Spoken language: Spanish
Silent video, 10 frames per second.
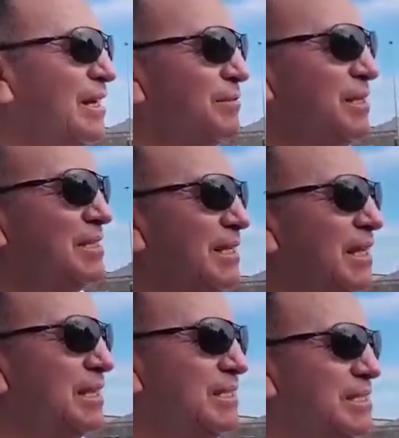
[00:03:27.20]
La diferencia
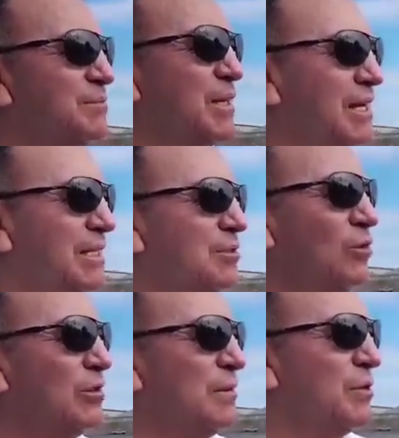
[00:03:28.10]
que hace Esmeraldas
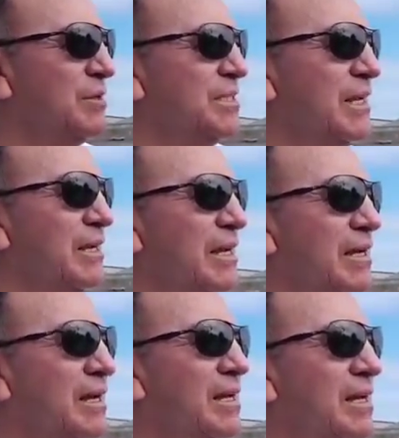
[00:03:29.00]
con otra provincia
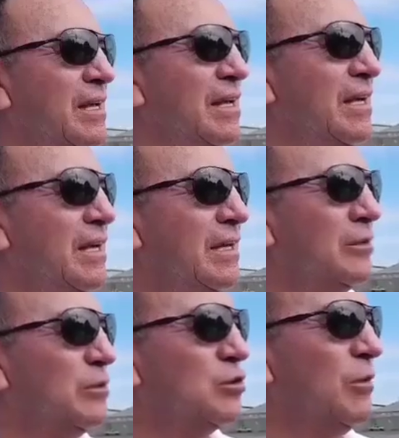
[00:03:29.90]
en
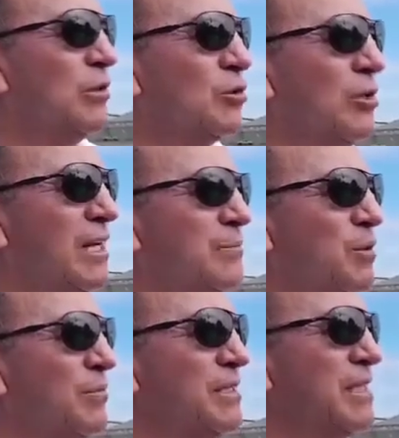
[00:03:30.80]
sumando todas las
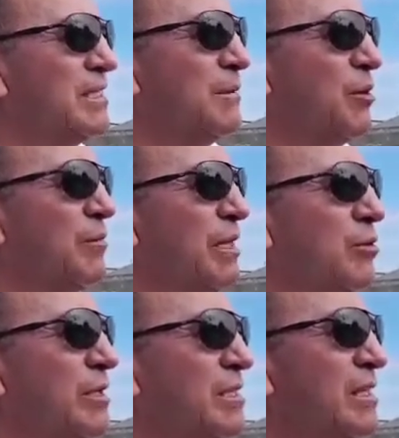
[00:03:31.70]
provincias, el
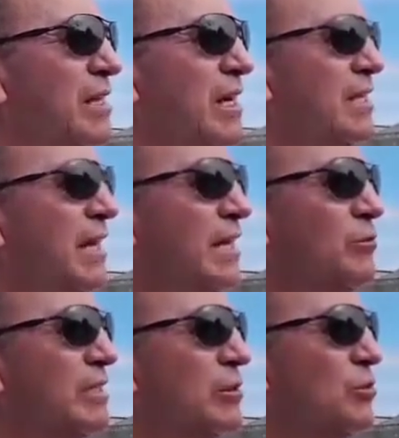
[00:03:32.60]
promedio es, ah, hay
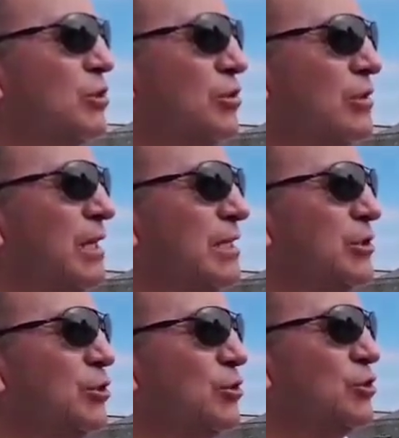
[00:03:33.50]
una reducción del
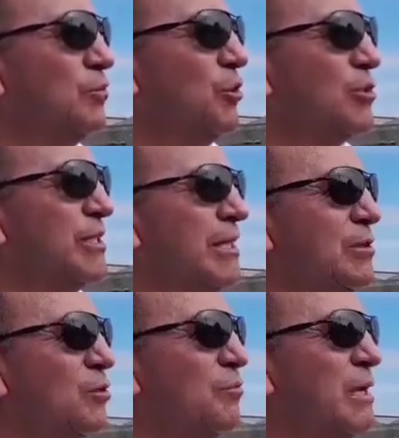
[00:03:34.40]
18%
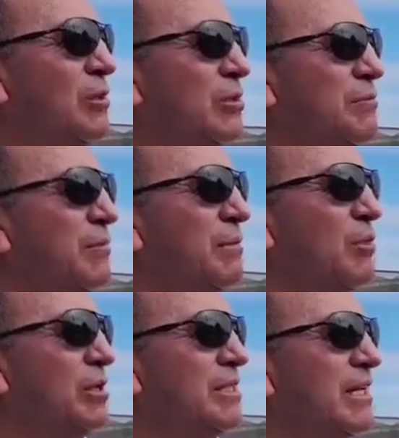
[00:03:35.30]
menos en
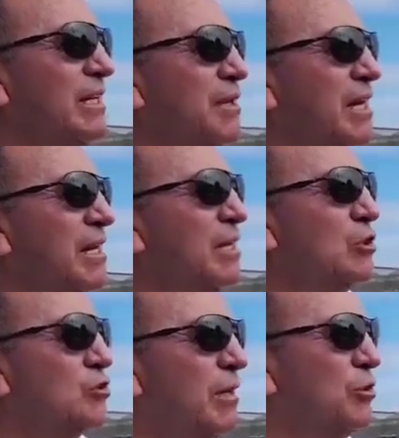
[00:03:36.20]
violencia criminal,
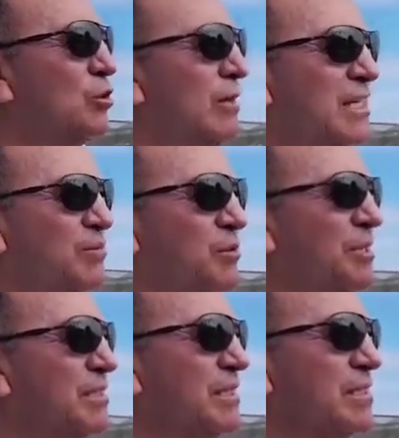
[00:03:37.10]
sumando todas las
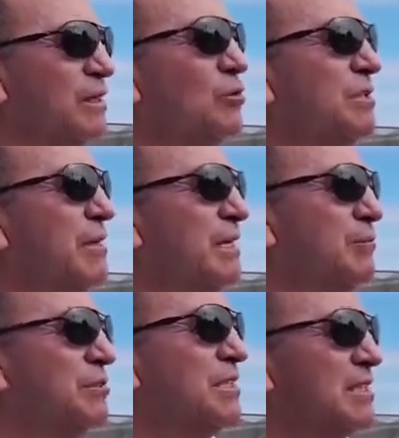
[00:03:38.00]
provincias. Inclusive hay
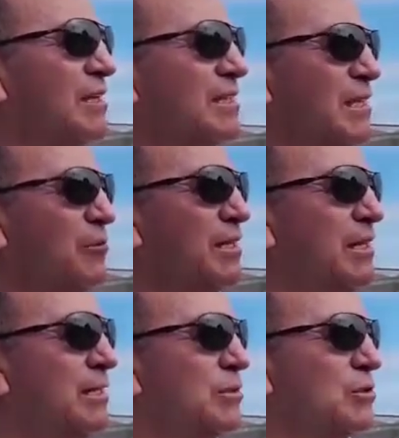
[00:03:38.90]
provincias en las que no hay
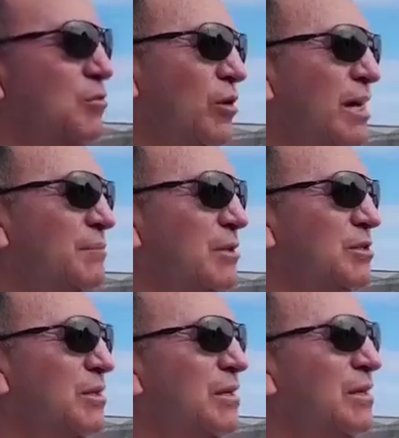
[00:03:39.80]
delitos, como
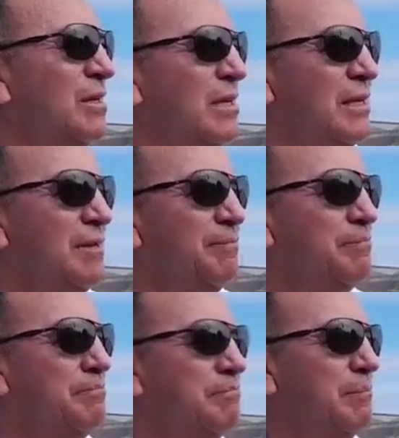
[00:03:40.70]
Galápagos. Eh,
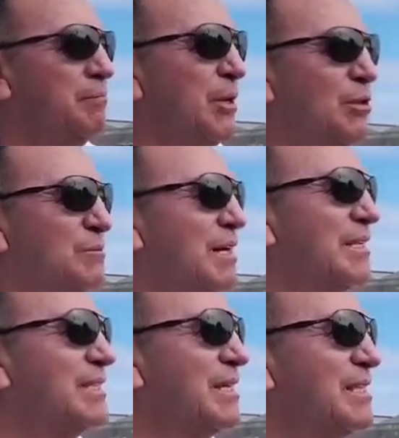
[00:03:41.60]
pero
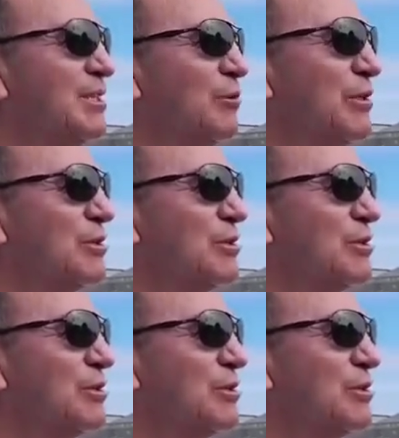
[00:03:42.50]
Esmeraldas tiene el 52%.